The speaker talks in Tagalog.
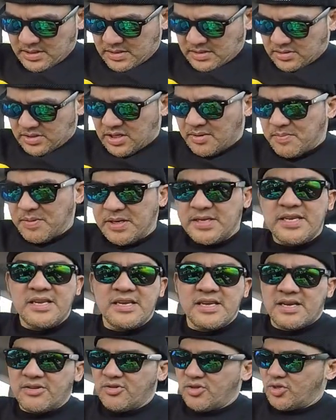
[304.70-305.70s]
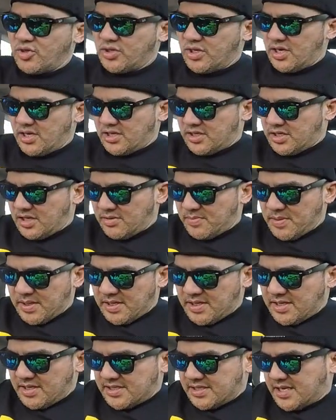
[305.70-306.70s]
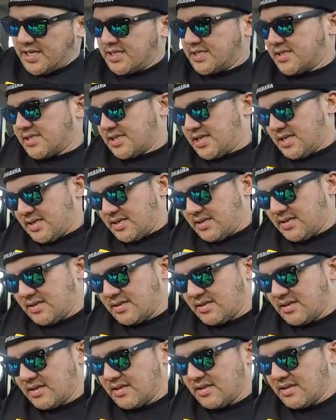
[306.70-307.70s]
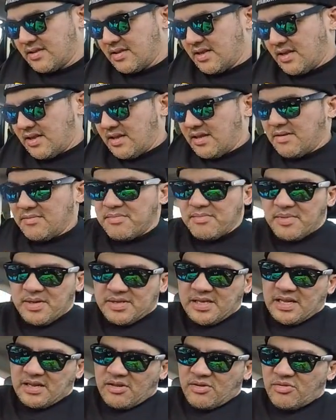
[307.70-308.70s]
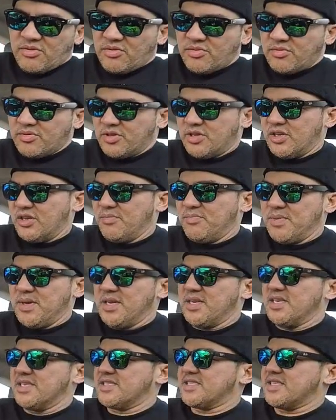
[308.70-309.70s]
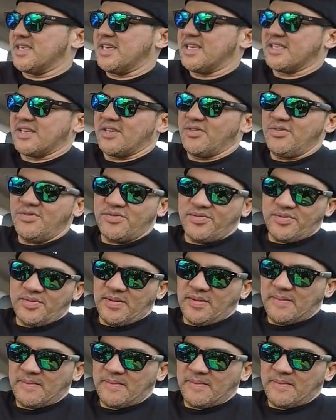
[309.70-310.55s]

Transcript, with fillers: DVD, ano rin siya eh, DVD set. May tatlong DVD set. Ayun, no? Oh.